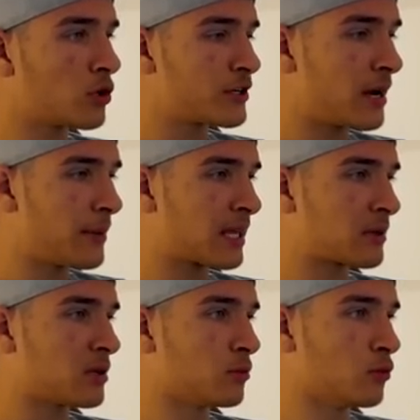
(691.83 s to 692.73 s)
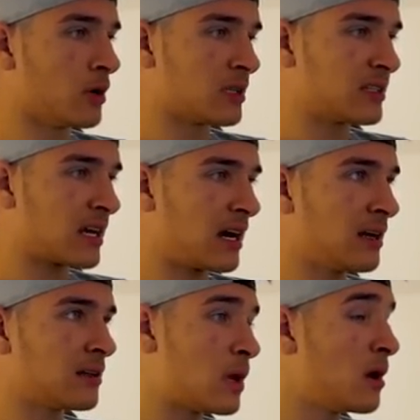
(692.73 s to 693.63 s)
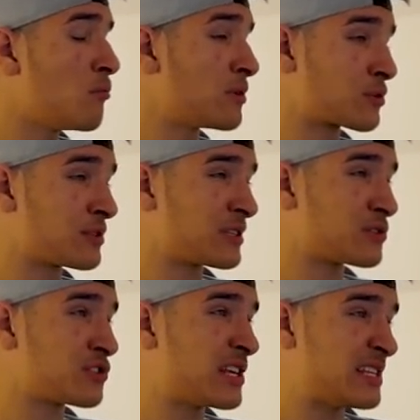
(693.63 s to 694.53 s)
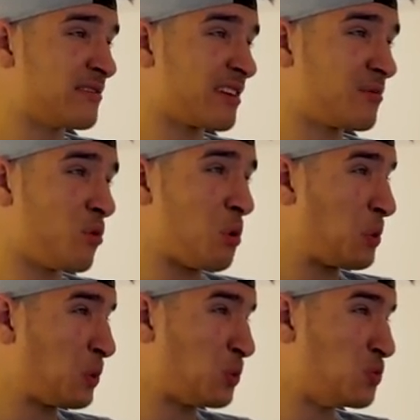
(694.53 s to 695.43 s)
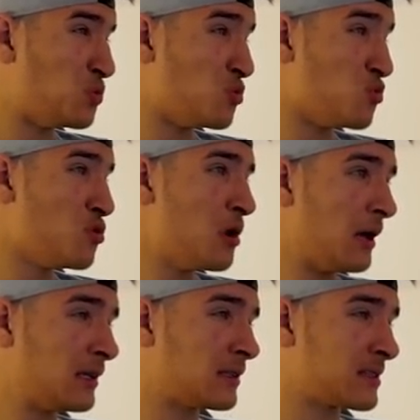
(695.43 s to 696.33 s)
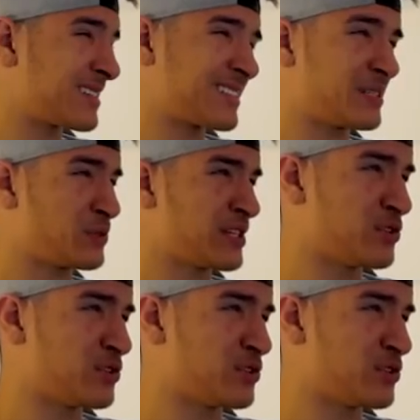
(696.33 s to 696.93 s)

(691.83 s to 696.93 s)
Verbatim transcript: cher, mais avec un de 1 Tera. Parce que 500 Go, c'est vraiment nul. 500 Go,